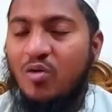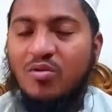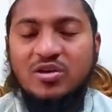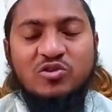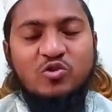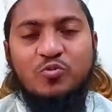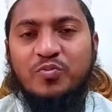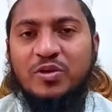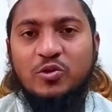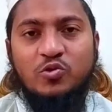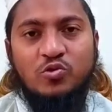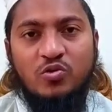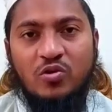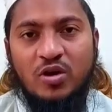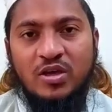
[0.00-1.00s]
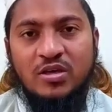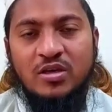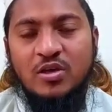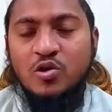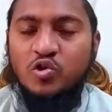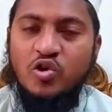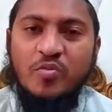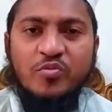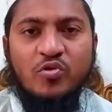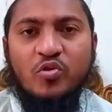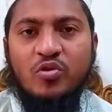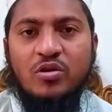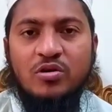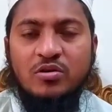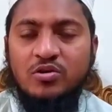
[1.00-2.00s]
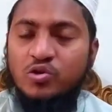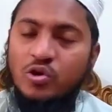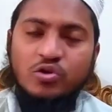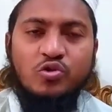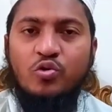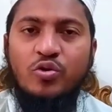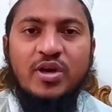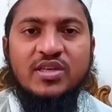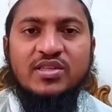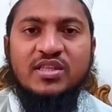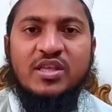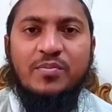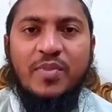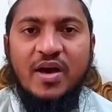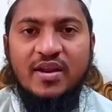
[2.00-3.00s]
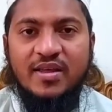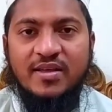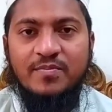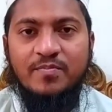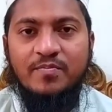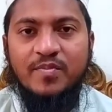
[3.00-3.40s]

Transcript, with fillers: অবাস্তব কিছু নয় স্বপ্ন সত্য হয়ে যেতে পারে